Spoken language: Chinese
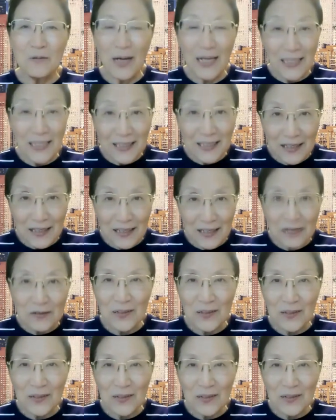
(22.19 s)
欢迎听
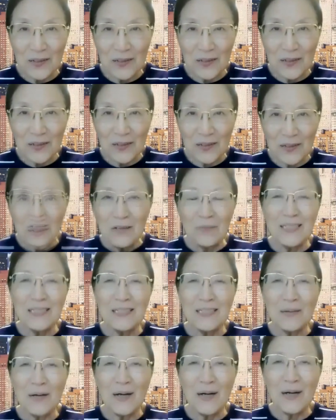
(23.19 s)
众朋友，我们一
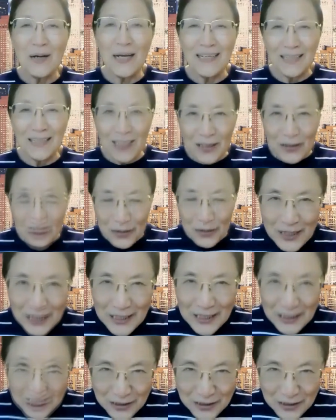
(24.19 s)
起欢迎有灵